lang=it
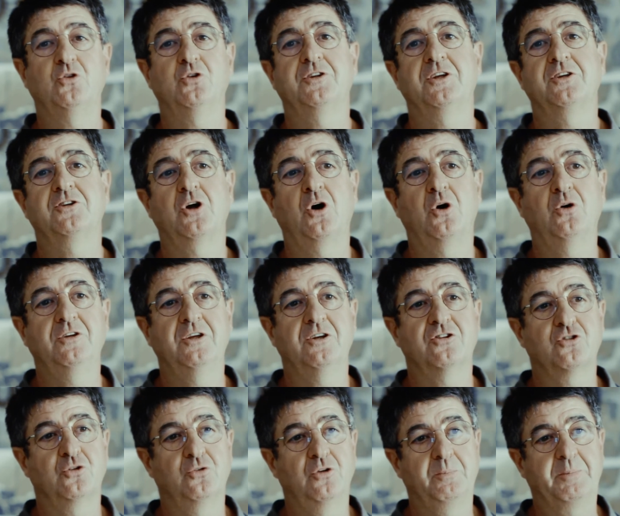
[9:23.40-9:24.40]
De Toni e
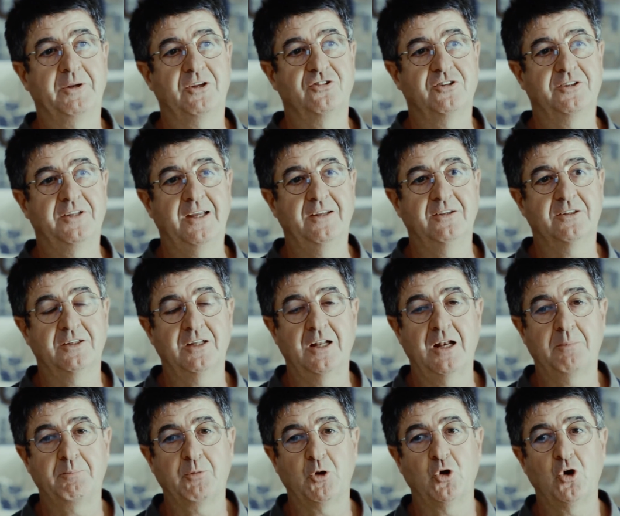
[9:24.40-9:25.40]
sono il presidente della
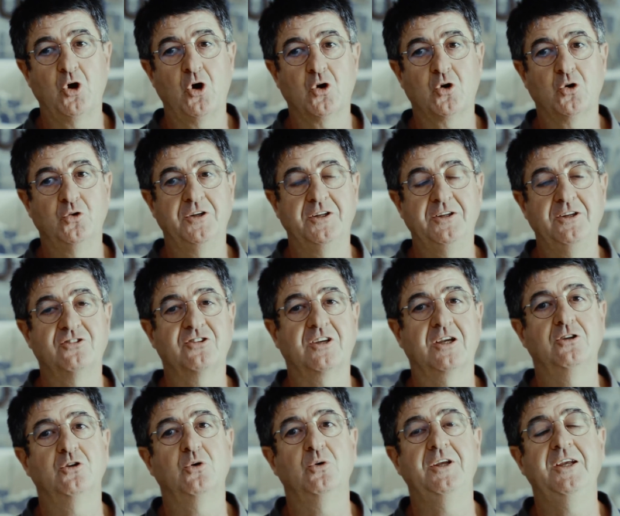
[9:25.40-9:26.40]
Prolocone di
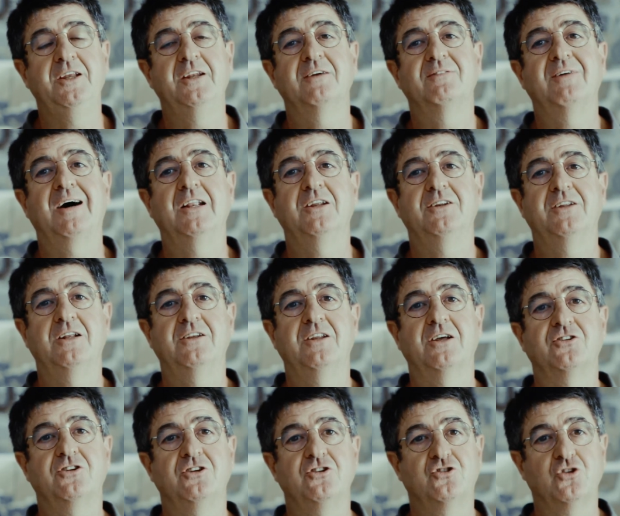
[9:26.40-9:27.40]
Schedoline Valli del
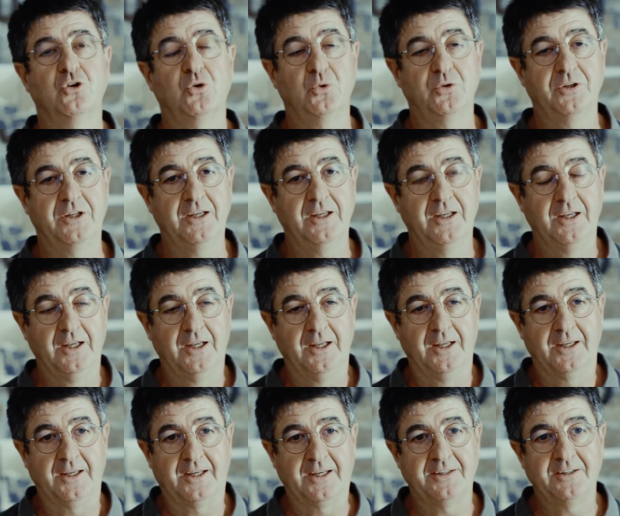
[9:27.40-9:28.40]
Natisone
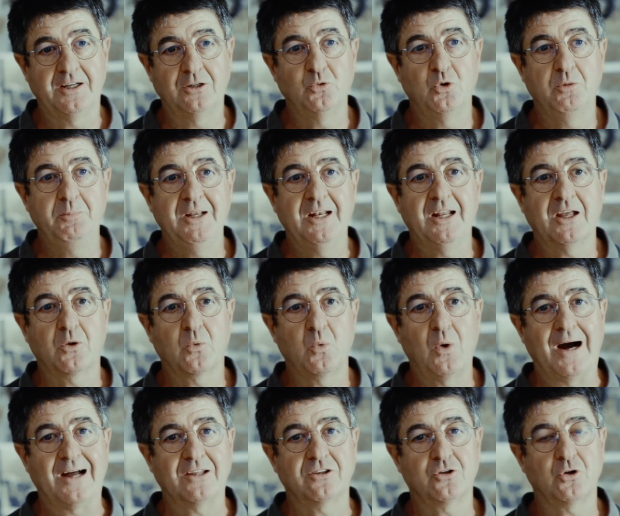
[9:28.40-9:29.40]
che dal
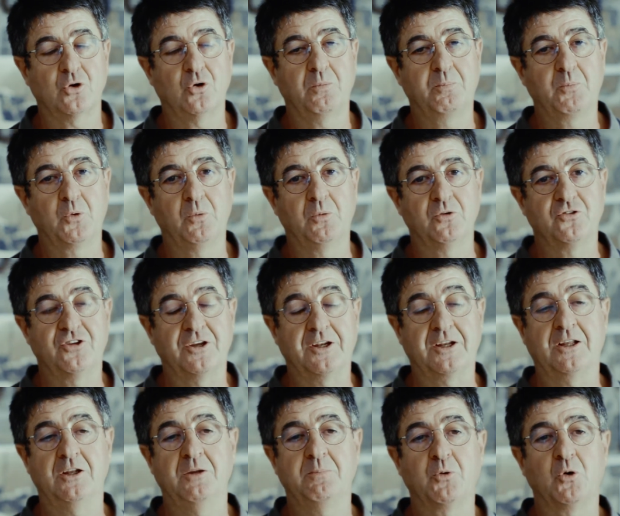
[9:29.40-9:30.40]
2004
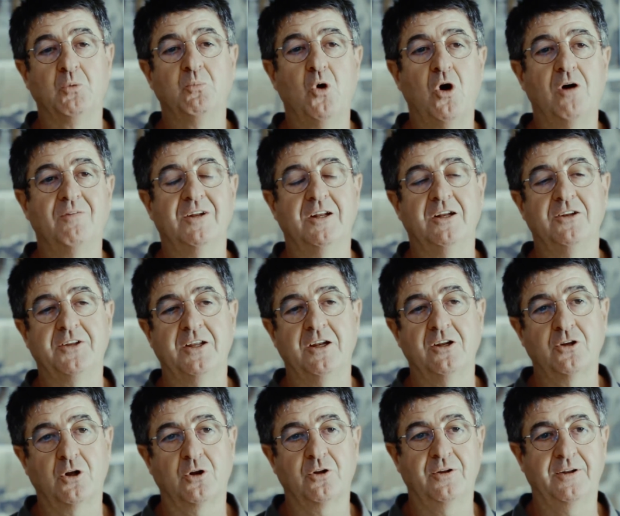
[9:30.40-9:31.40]
cerca di promuovere il
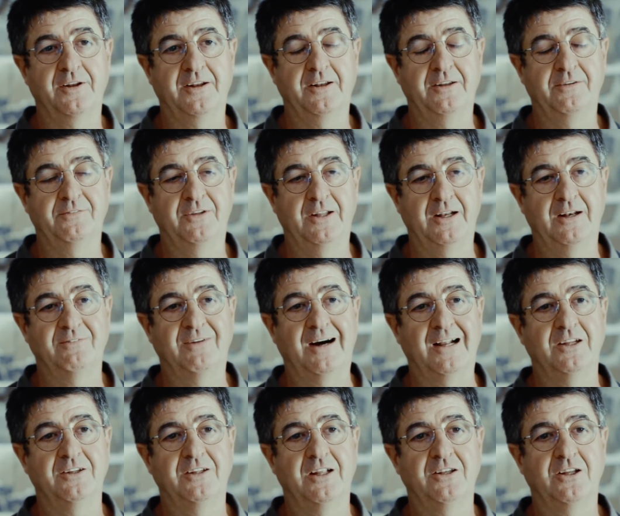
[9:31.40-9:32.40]
territorio delle
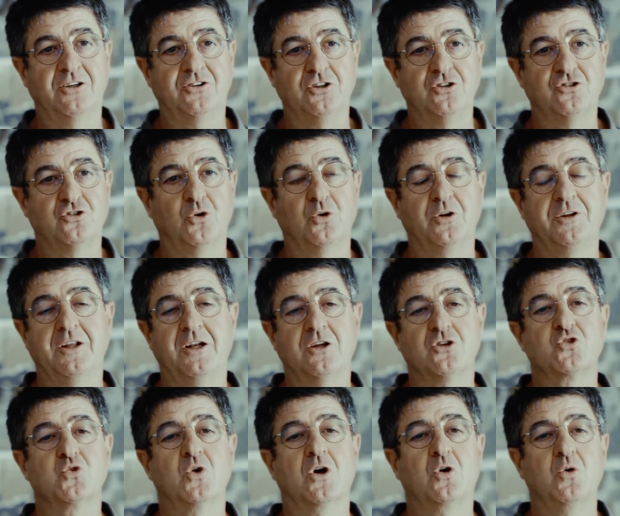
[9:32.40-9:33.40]
valli del Natisolo nella
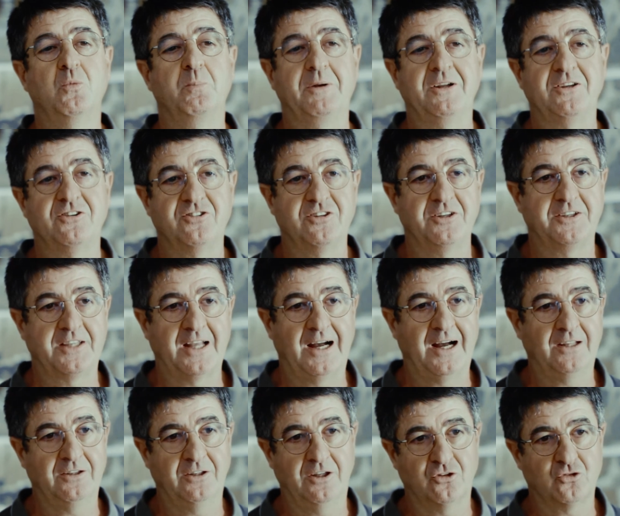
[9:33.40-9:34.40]
sua complessità,
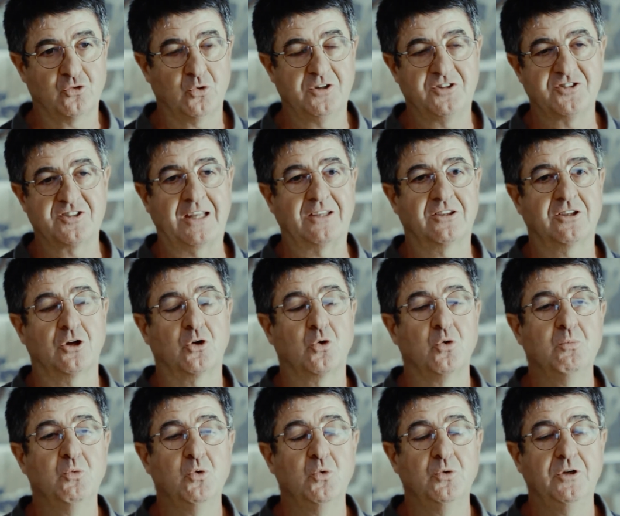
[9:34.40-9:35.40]
nei suoi sette
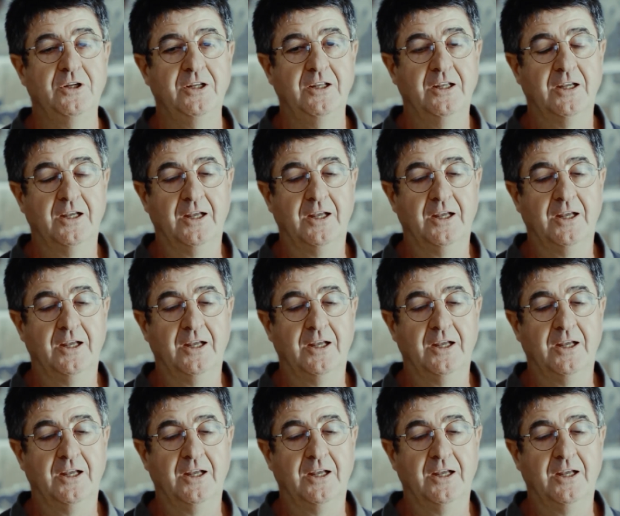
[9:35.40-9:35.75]
comuni